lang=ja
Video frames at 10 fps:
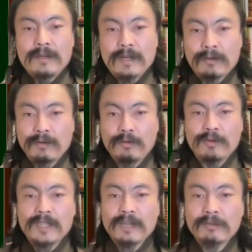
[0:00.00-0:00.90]
あの脳の
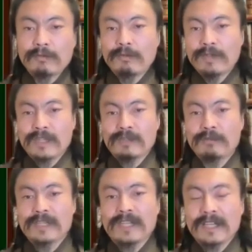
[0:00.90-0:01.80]
至るところにそ
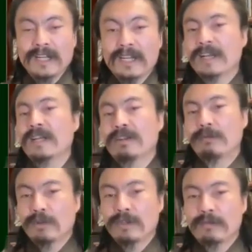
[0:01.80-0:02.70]
うじゃない考え方を
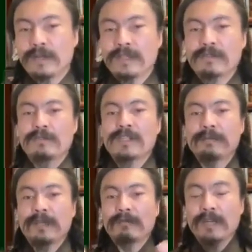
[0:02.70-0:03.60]
持っている場合には、そのす
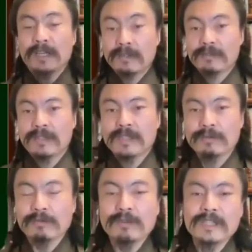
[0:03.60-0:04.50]
べてを書き直すのに
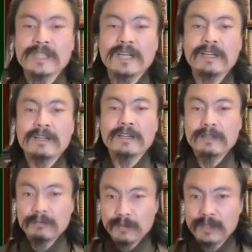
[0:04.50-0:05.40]
相当な時間、
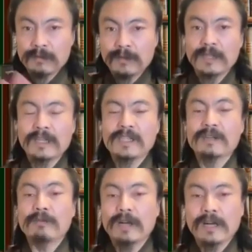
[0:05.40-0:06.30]
まあ、つまり電気
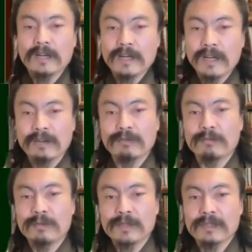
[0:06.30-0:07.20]
信号がかかると
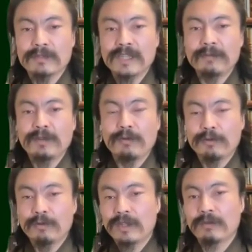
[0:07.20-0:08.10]
思いますけど、ちなみに行
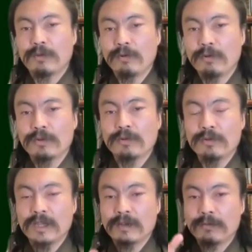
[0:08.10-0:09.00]
動っていうのも本当
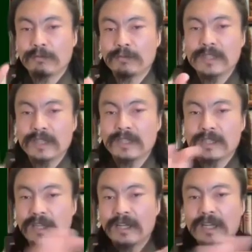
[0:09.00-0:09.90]
に分析し
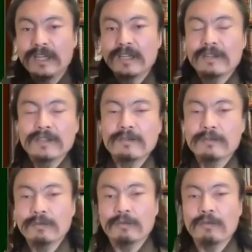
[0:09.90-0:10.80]
て言
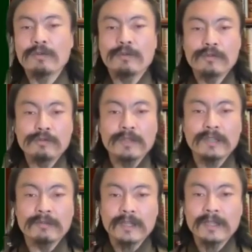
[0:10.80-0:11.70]
うと、行動の正
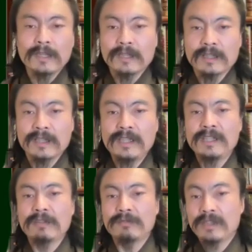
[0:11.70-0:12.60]
体とは一体何か、筋
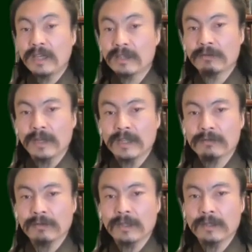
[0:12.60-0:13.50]
肉に電気を流す
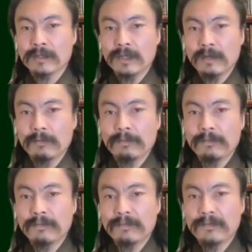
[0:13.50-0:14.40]
ことなんですね。
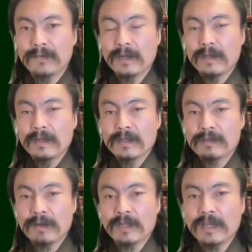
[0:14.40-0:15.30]

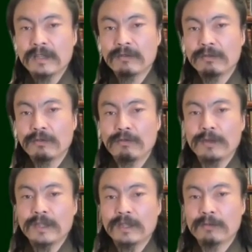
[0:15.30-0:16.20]
つまり結局どこ
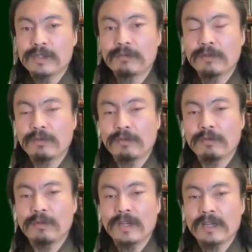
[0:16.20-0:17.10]
まで行っても自分の脳
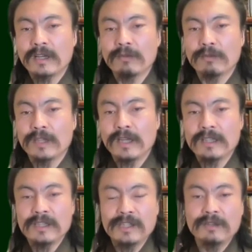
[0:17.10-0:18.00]
の中の
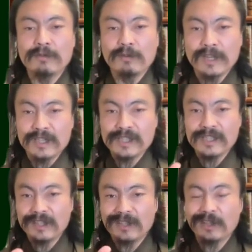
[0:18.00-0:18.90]
電気信号の話
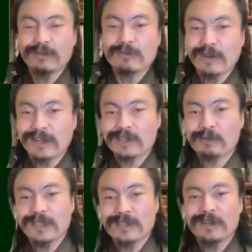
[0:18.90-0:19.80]
だっていう話
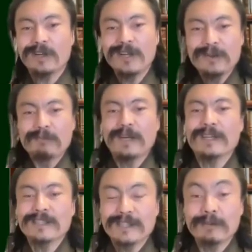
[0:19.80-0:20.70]
を私は
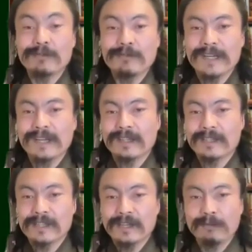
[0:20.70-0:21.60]
まあしてるわけなんで
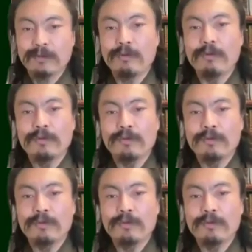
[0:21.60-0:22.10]
すけれども、行